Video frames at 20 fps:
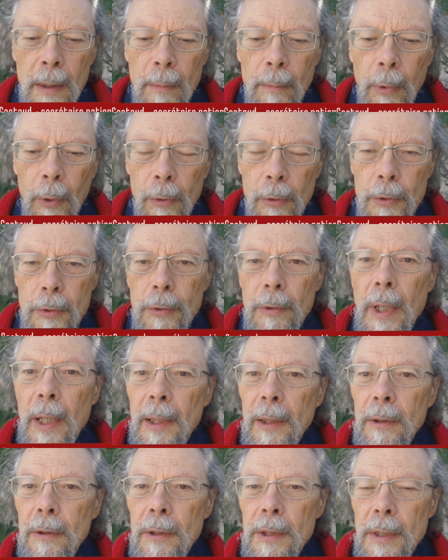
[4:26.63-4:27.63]
Bon, cela
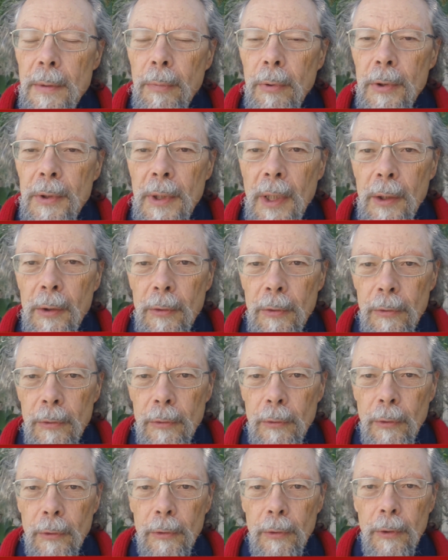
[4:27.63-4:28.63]
étant, c'est pour cela que
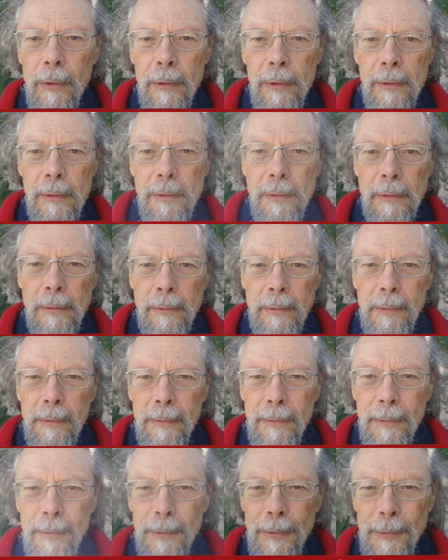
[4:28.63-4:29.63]
notre euh,
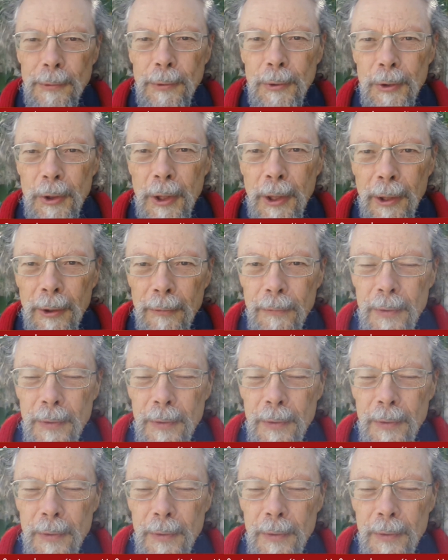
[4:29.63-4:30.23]
euh, cher